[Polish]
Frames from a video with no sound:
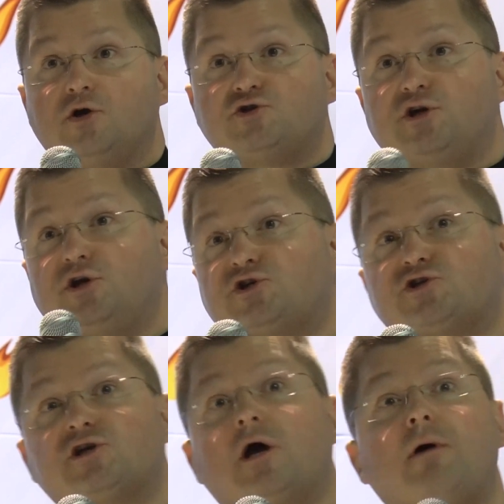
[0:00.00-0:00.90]
Czyli
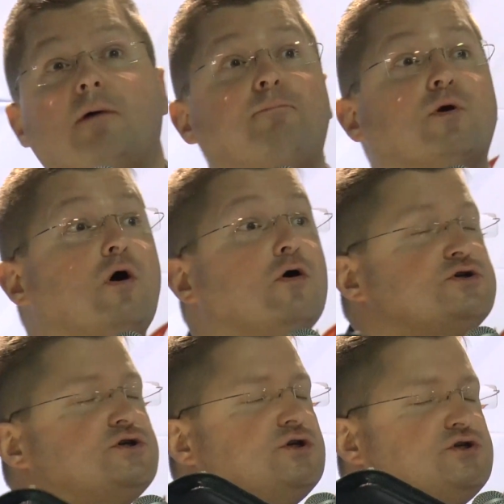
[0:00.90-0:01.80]
trzeba
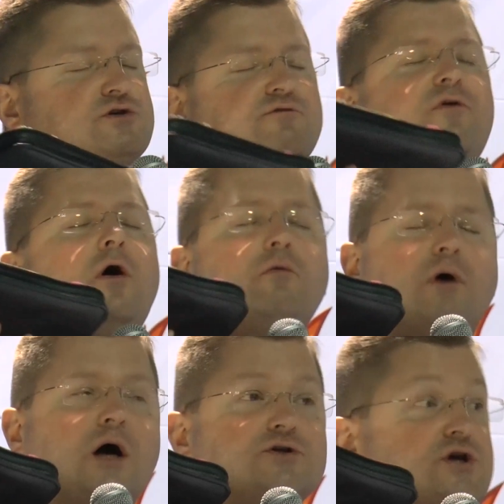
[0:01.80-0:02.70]
prosić,
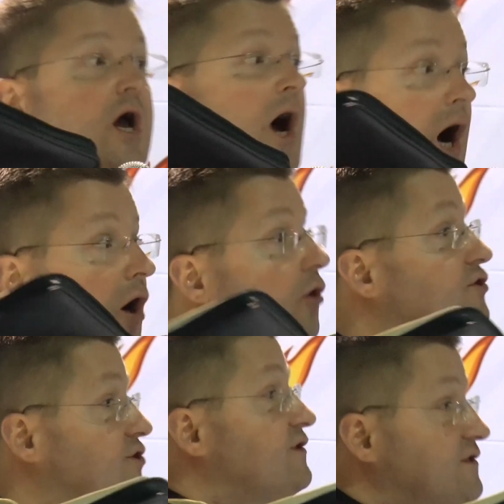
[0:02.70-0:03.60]
wołać, a
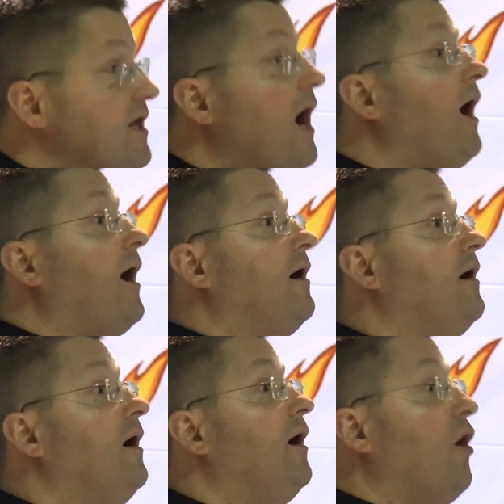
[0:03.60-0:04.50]
Ojciec da.
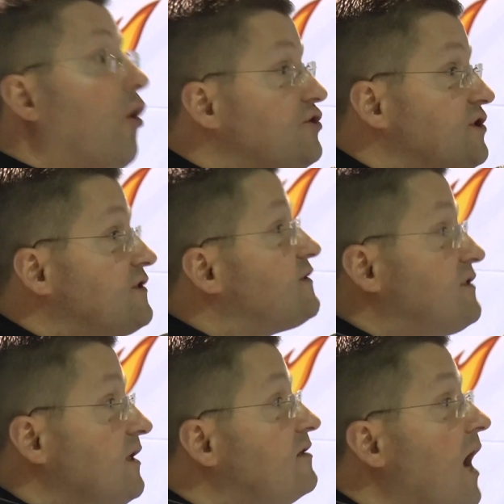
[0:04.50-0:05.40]
Ojciec
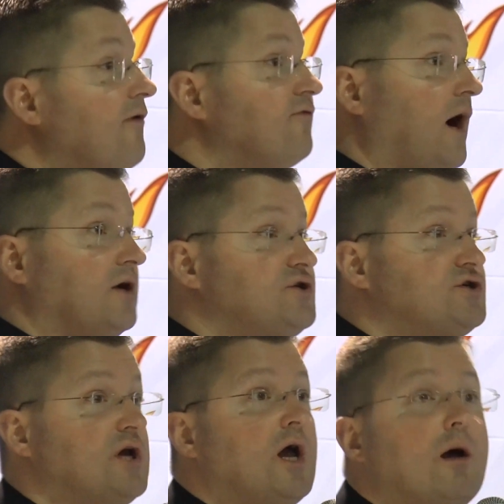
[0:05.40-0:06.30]
chce
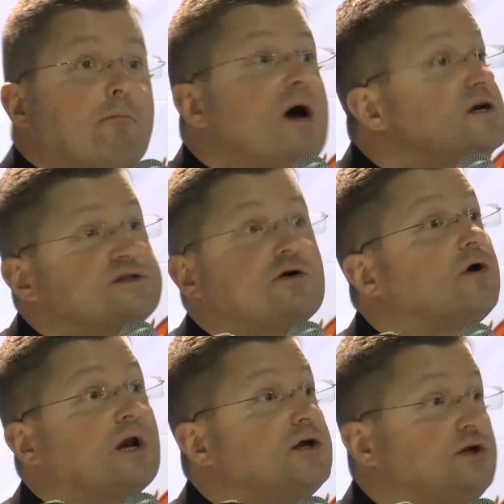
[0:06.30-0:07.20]
dawać bez
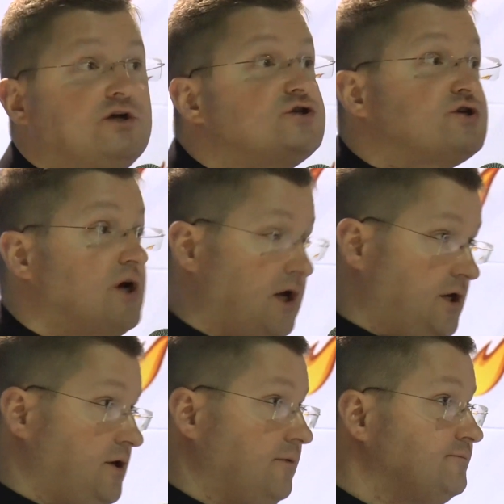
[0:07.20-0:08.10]

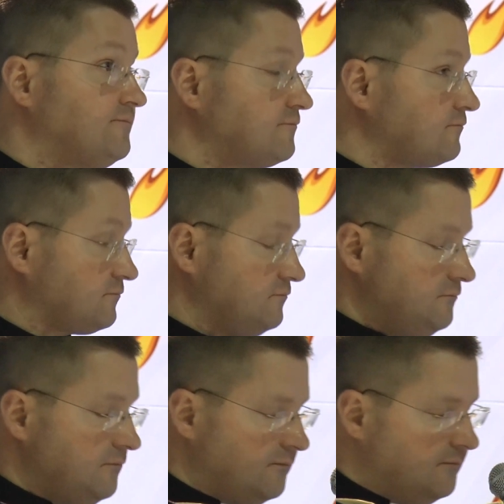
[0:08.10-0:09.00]
ograniczeń.
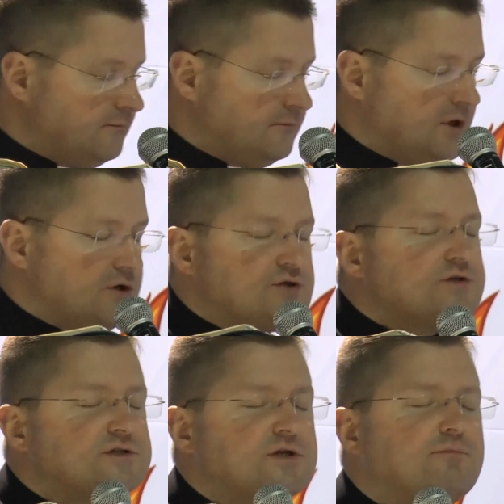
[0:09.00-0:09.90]

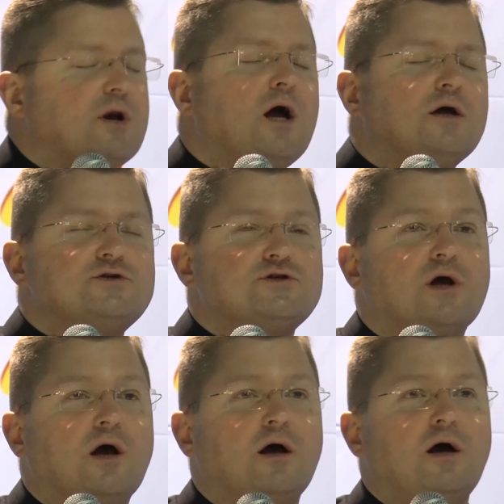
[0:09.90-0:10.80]
Siostry,
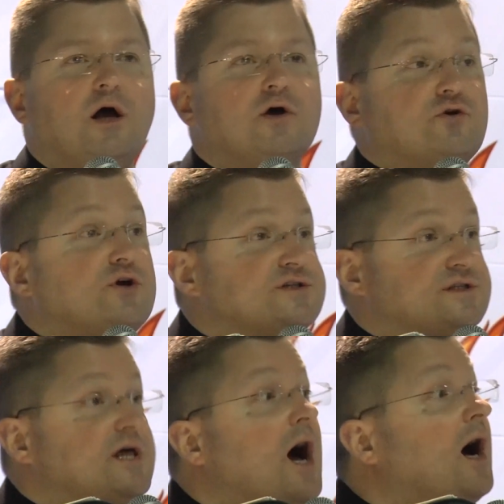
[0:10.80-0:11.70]
bracia, to
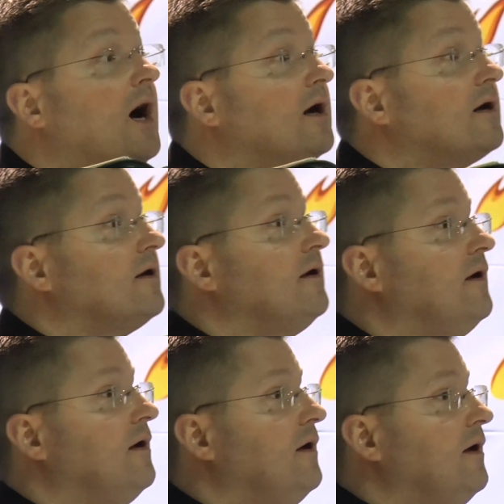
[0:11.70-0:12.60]
jest dar.
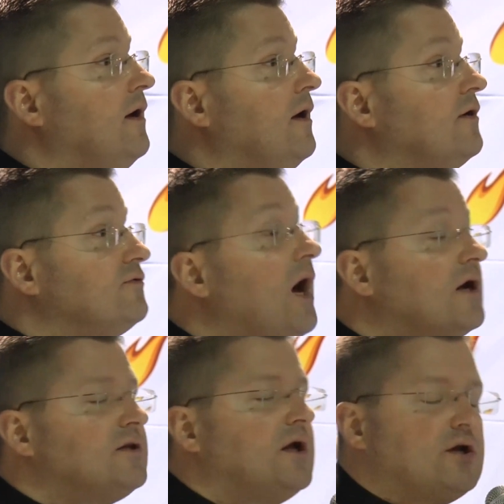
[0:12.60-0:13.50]

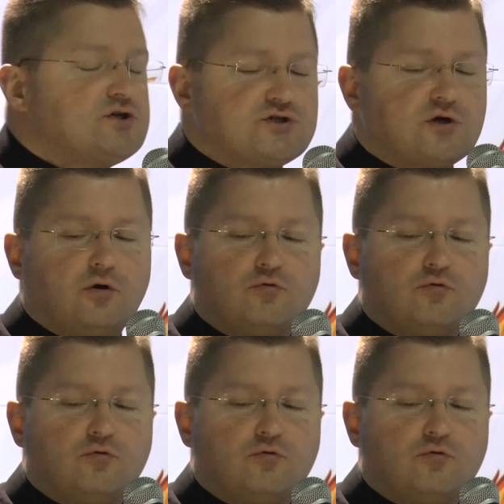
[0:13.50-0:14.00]
Dar dla naszego